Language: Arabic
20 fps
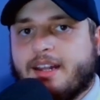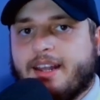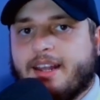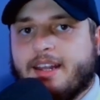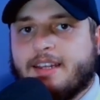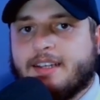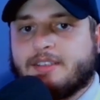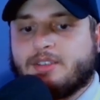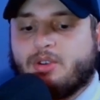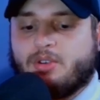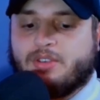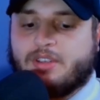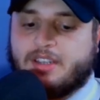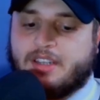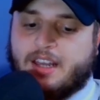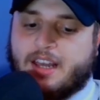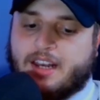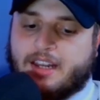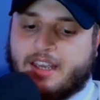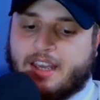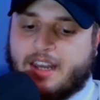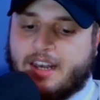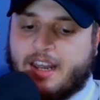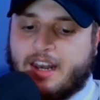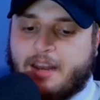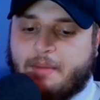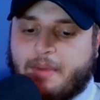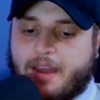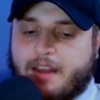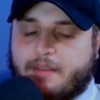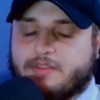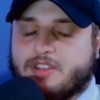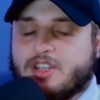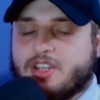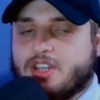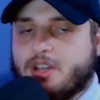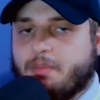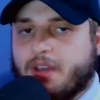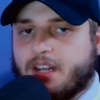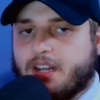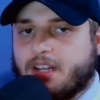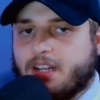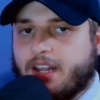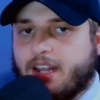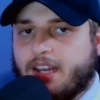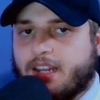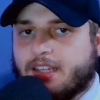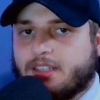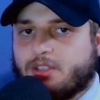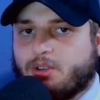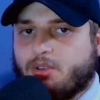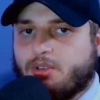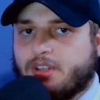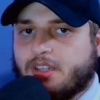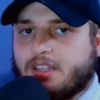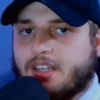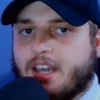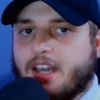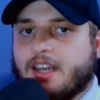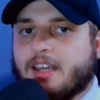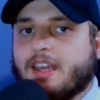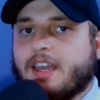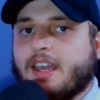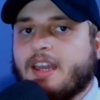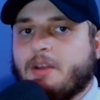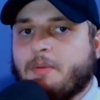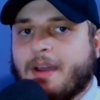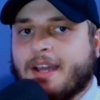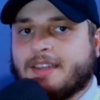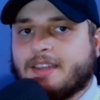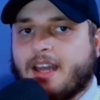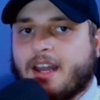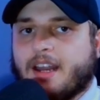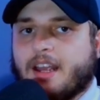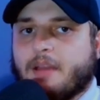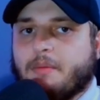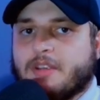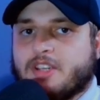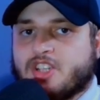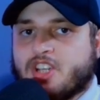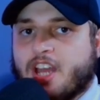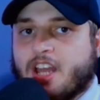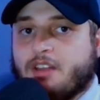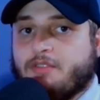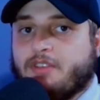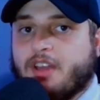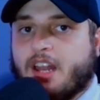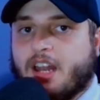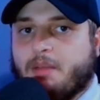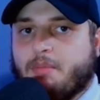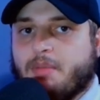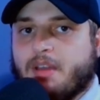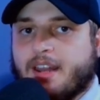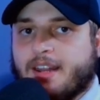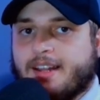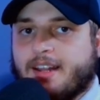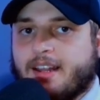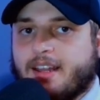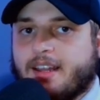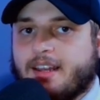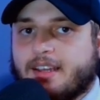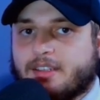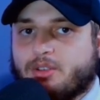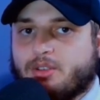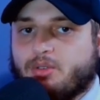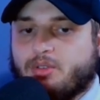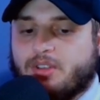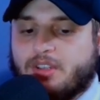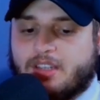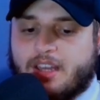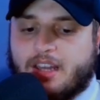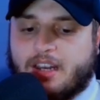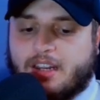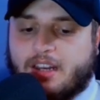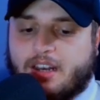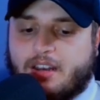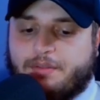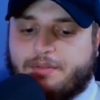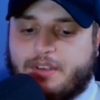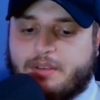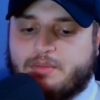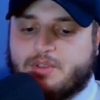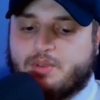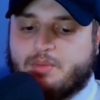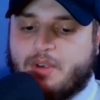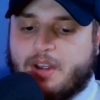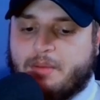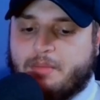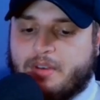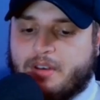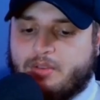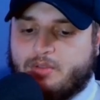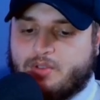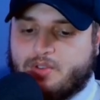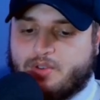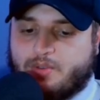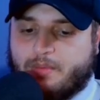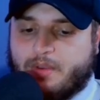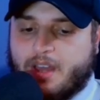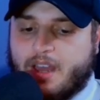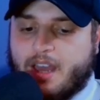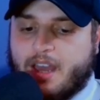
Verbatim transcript: الالكتروني ديالك هنا الا ما عرفتيش البريد الالكتروني ديالك كاينه واحد الطريقه باش تعرف هذا البريد الالكتروني ديالك اللي فيه مجموعه من النجوم